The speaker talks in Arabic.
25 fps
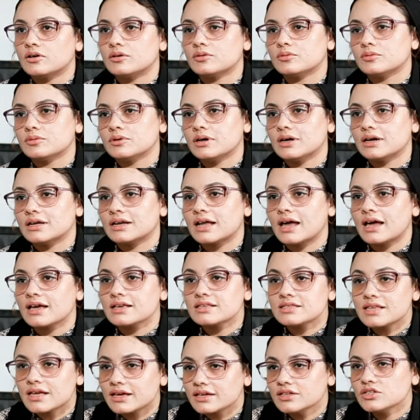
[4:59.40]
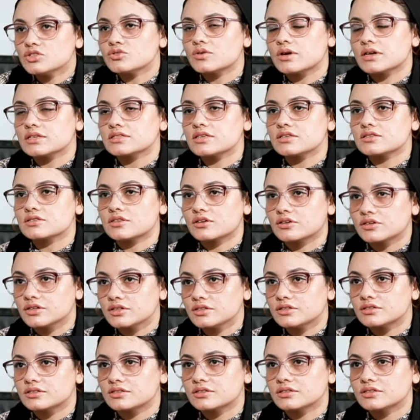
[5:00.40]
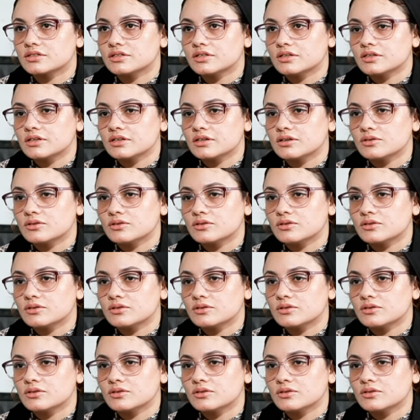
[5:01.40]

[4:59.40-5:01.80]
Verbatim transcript: هو انا عايزه اعيش وعايزه استقر